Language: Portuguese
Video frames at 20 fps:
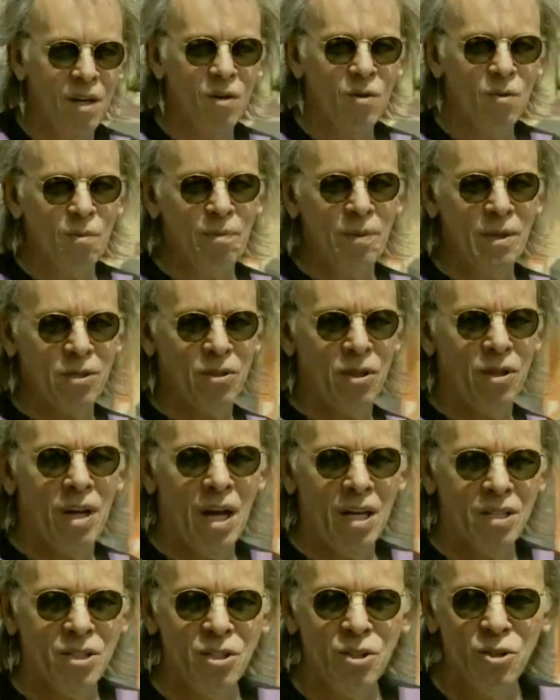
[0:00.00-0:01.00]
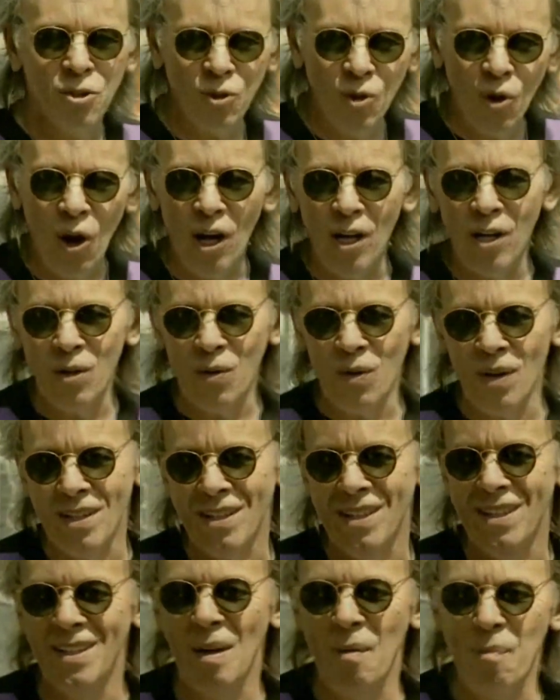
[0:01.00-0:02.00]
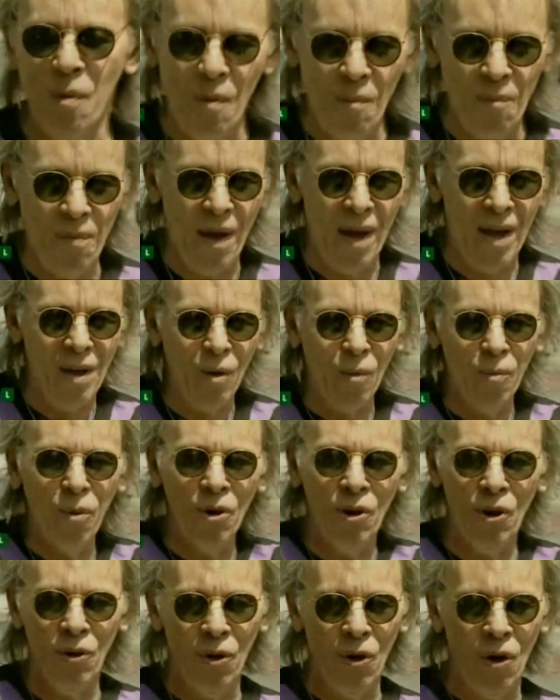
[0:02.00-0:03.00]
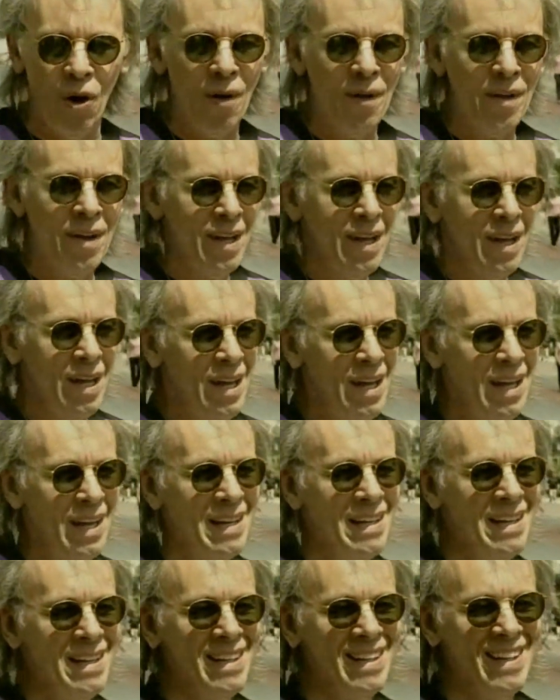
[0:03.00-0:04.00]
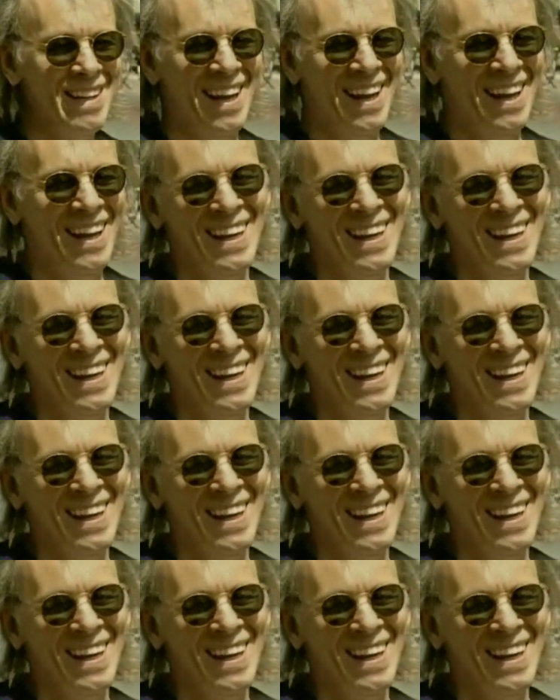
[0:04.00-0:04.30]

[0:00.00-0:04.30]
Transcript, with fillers: Tem um personagem histórico aqui na Pompeia, é o Bororó. Ele.